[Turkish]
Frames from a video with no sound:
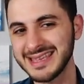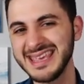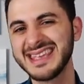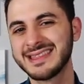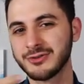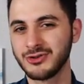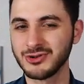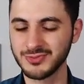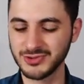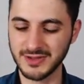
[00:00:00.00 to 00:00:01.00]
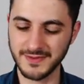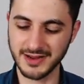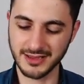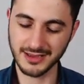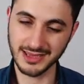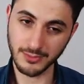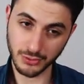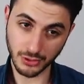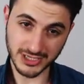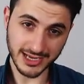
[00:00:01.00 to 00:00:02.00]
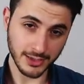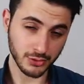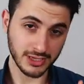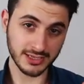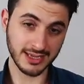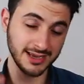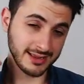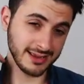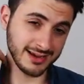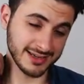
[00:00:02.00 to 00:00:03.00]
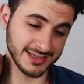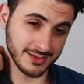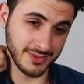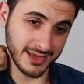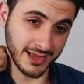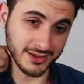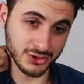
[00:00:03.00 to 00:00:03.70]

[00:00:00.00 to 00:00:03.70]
İyidir or bu sefer de. Ki bu, özellikle bunları dikkat edin karıştırmayın yalnız.